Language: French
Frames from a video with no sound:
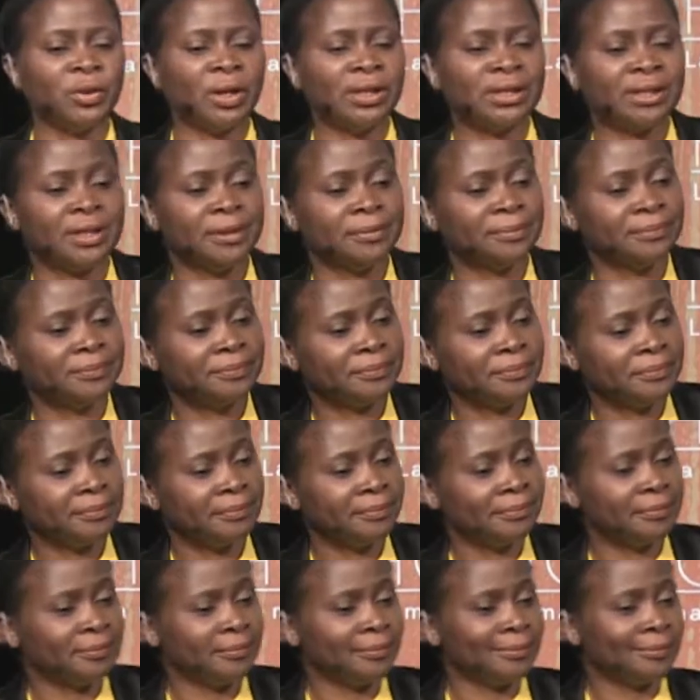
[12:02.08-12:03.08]
voisin.
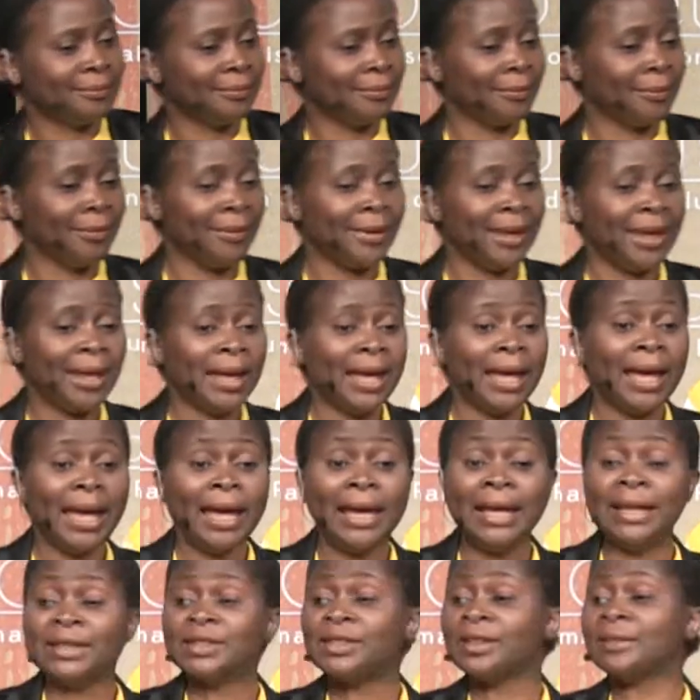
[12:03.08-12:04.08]

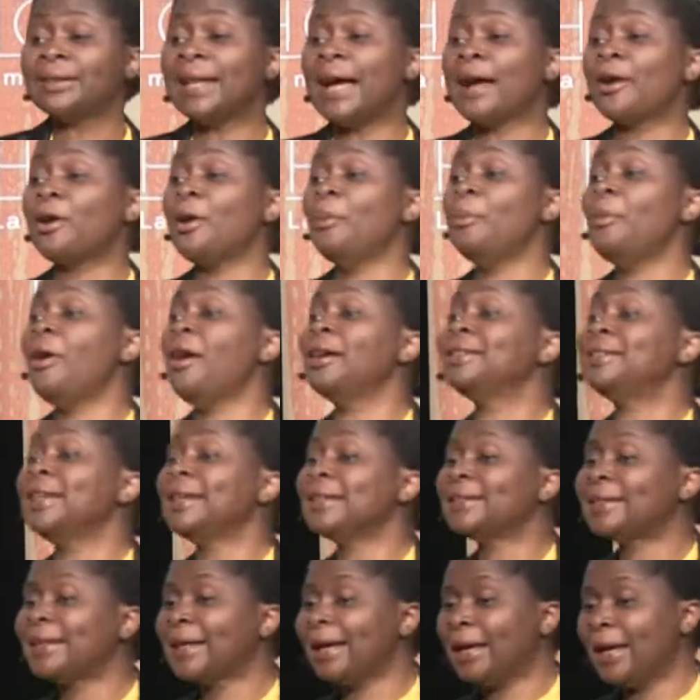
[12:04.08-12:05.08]
Ils s'en
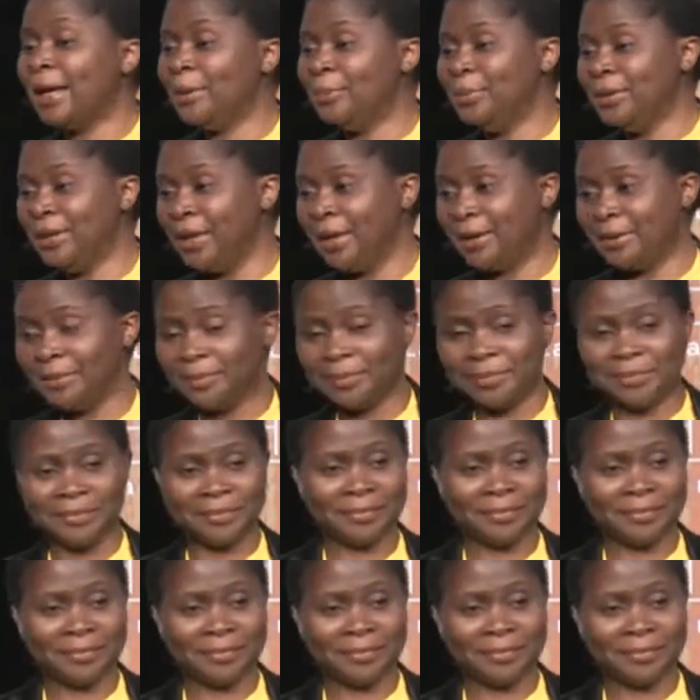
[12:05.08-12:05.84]
accommodent très bien.